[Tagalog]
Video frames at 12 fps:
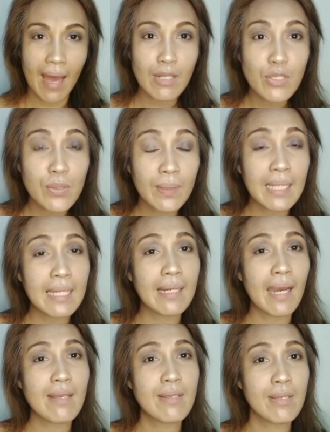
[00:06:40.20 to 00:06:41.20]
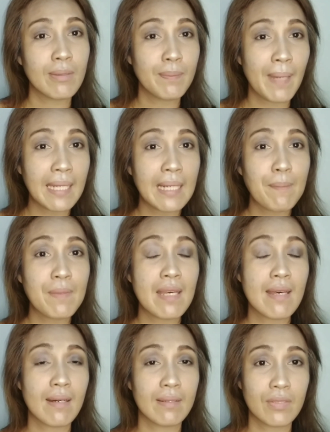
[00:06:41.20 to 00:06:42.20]
Actually, guys, yung makeup
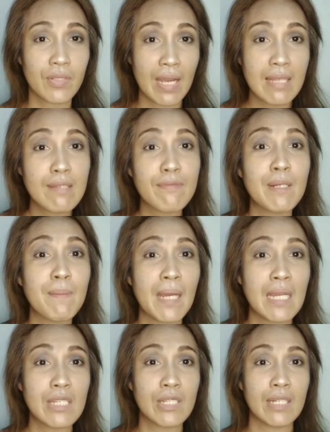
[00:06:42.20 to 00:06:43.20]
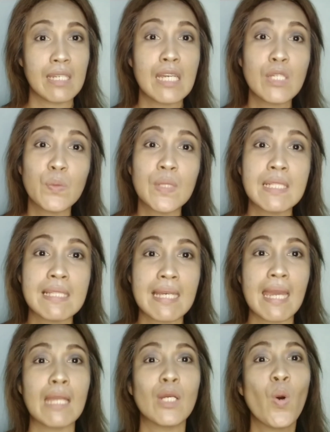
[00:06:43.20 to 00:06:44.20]
transformation, it will
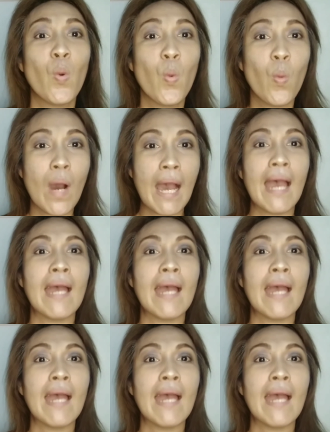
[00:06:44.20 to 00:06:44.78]
take 1